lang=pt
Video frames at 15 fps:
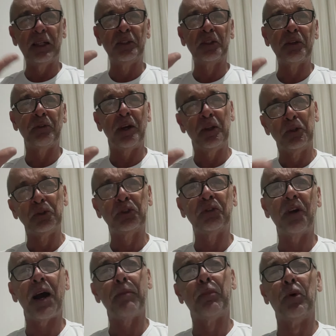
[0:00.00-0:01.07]
ano que vem não
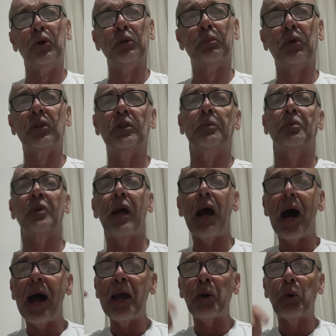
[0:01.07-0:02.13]
tiver abono, por exemplo, porque
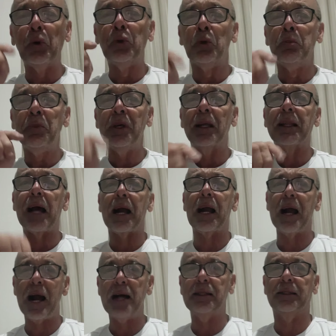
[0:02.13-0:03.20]
a economia da
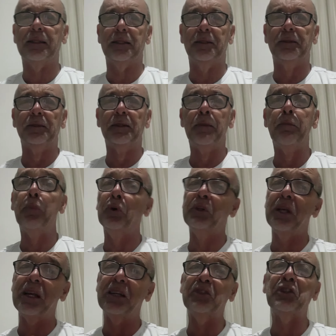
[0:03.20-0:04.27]
casa
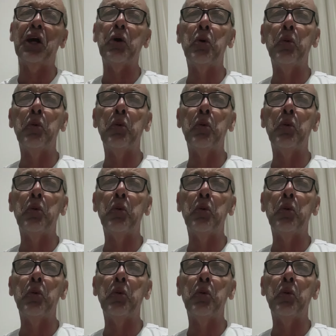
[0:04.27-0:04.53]
poderá estar